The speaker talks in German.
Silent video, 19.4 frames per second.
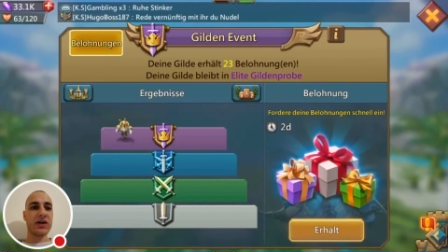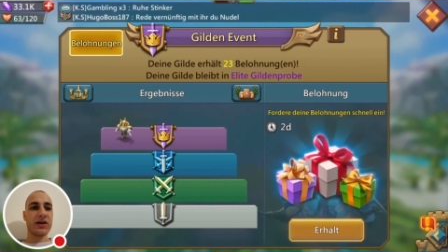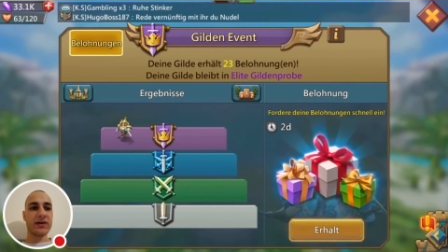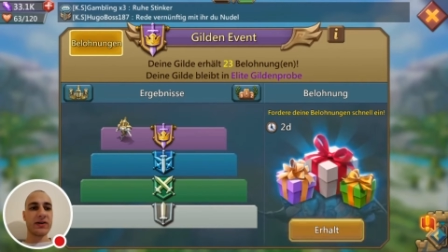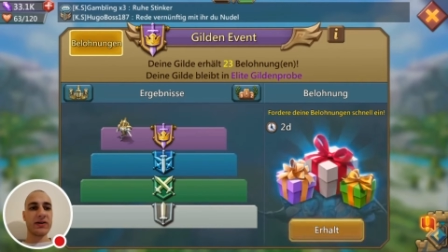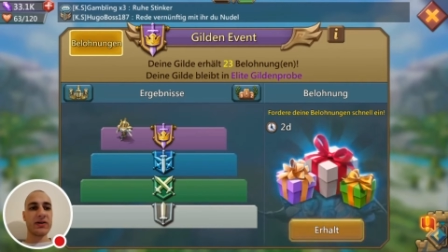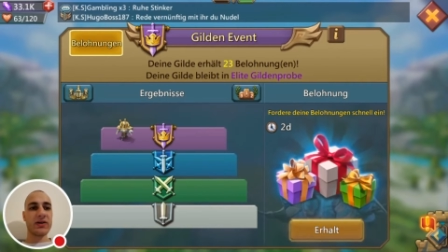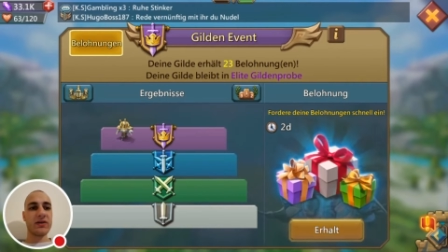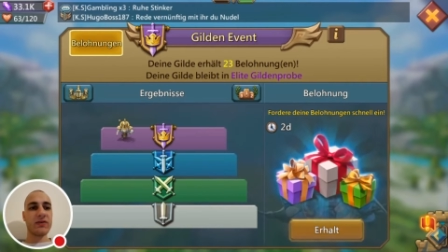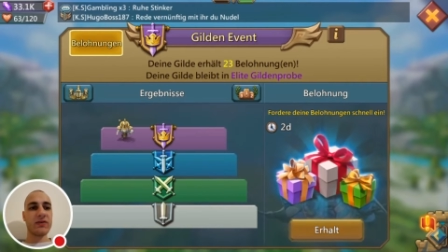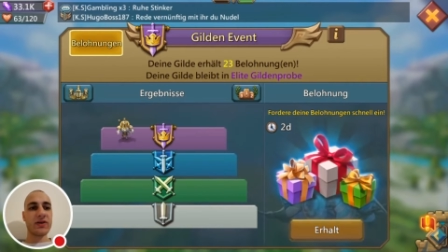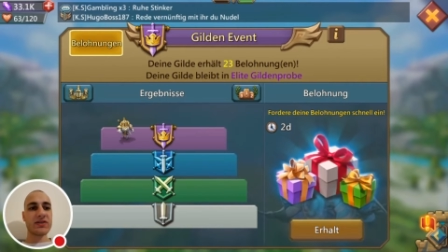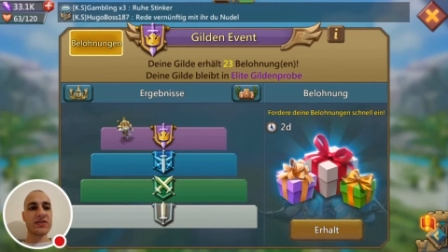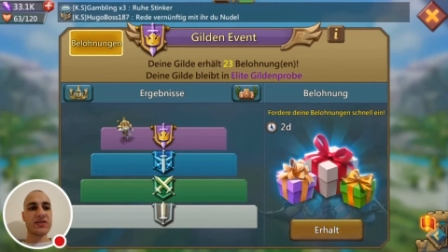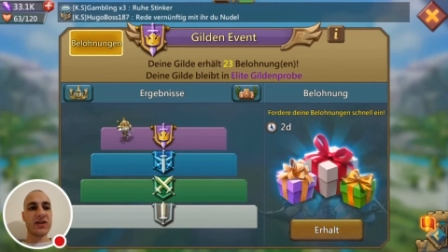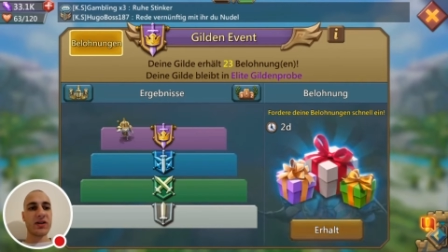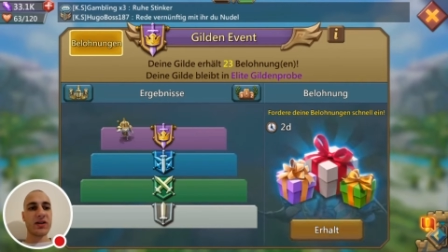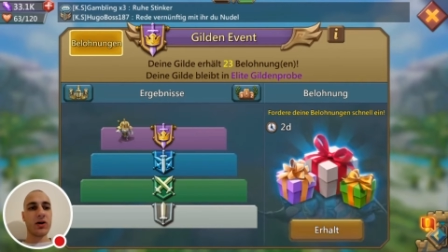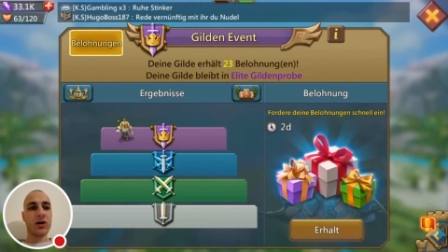
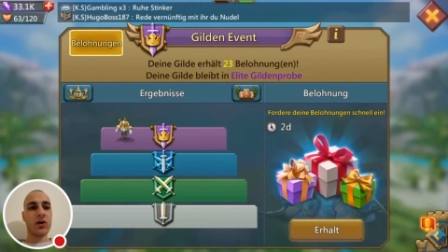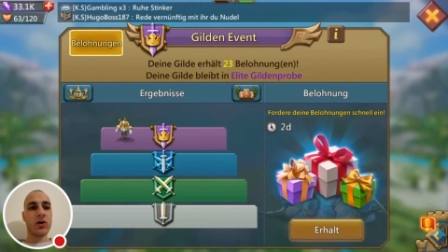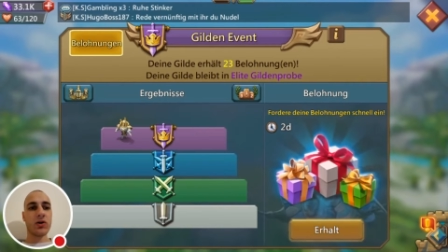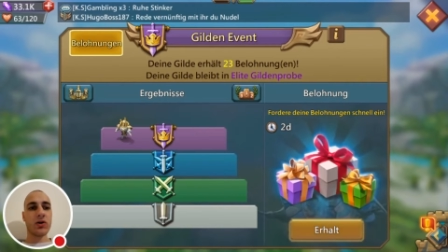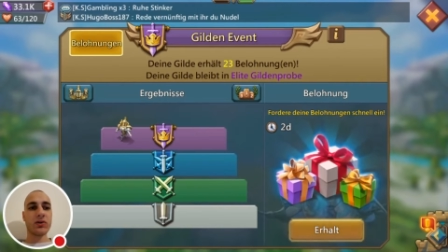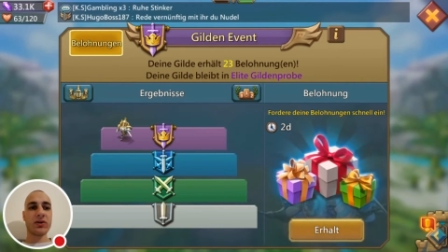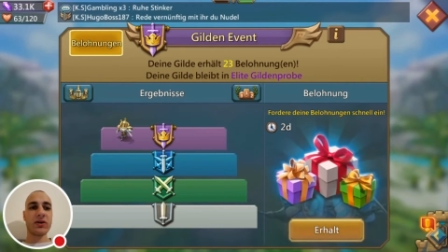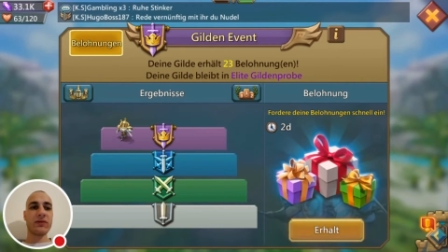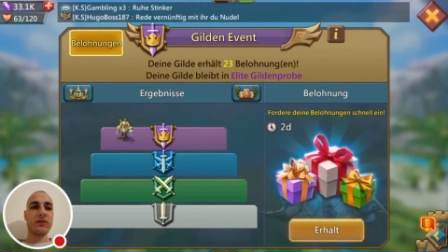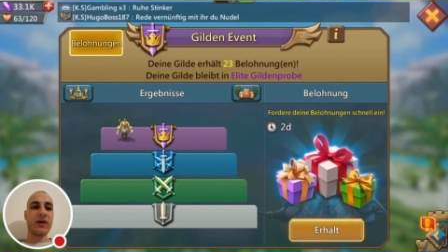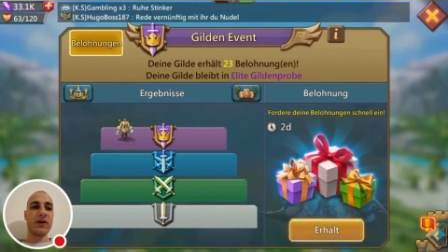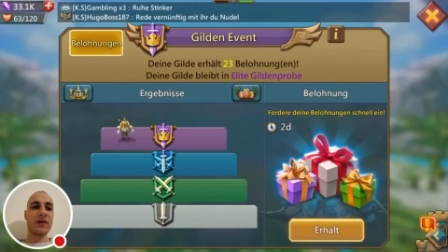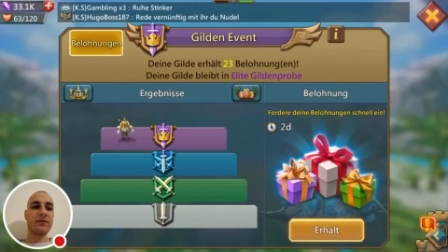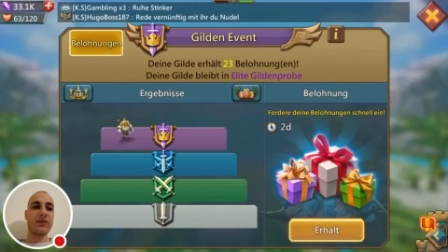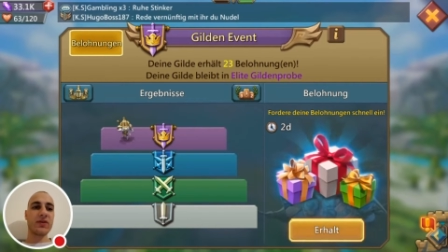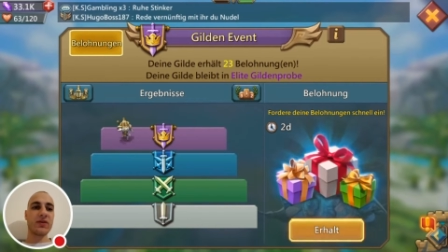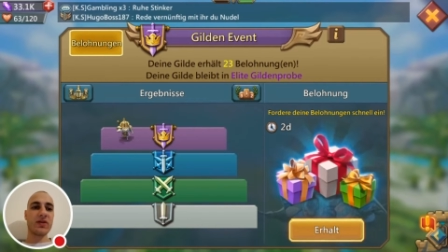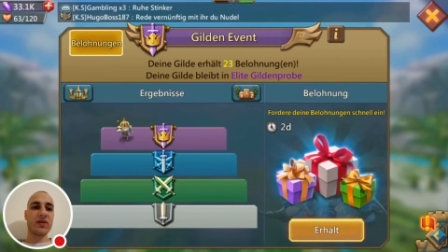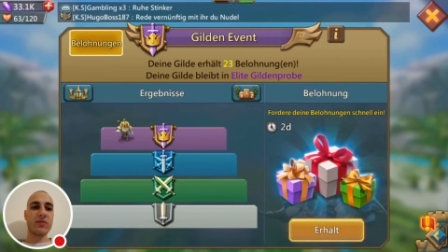Gilden-Events dann auch und dann werden
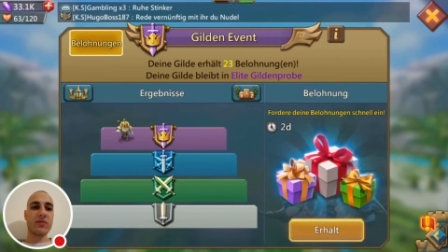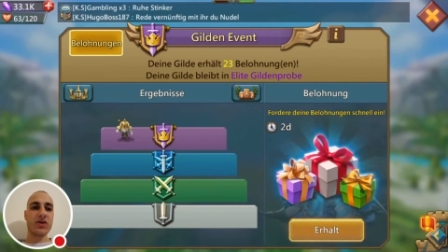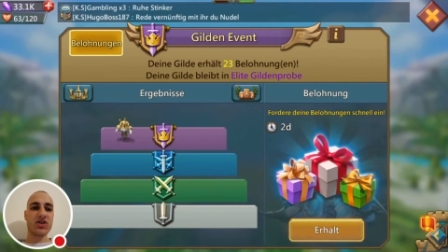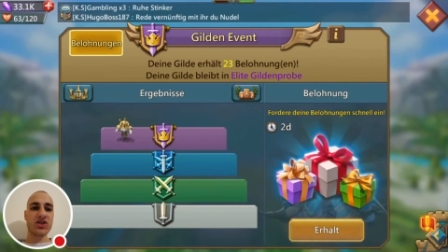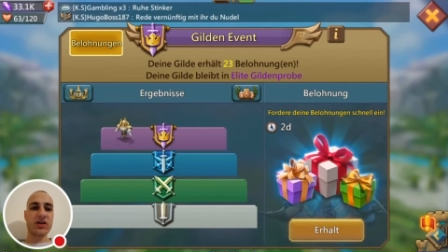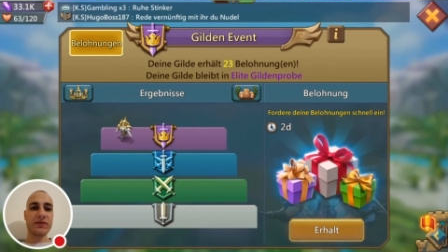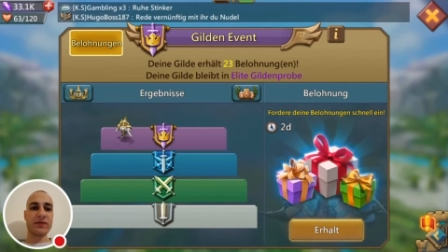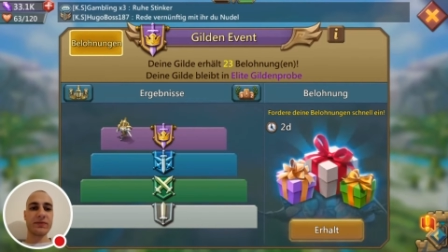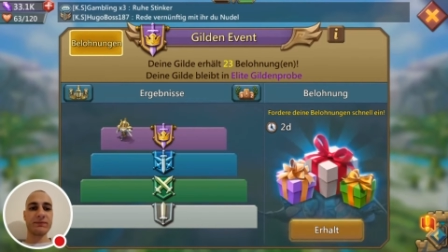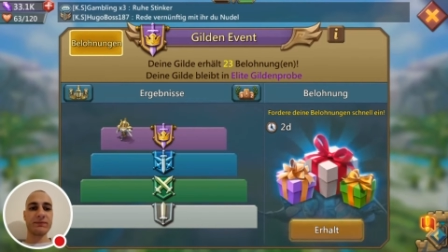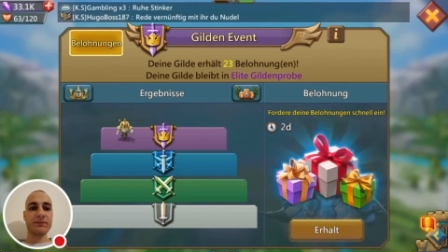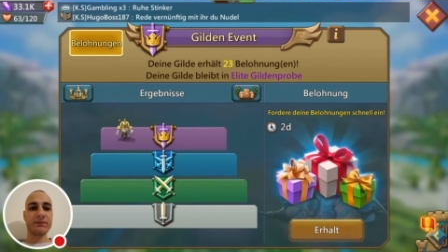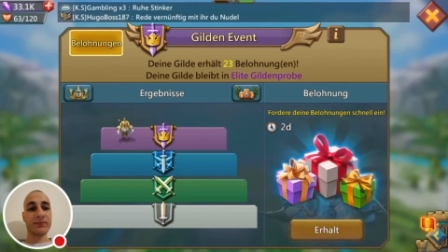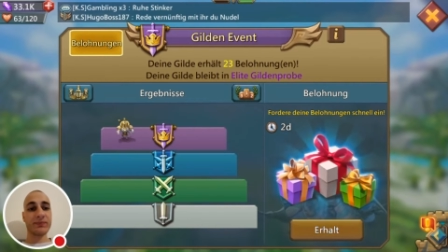wir es immer schaffen.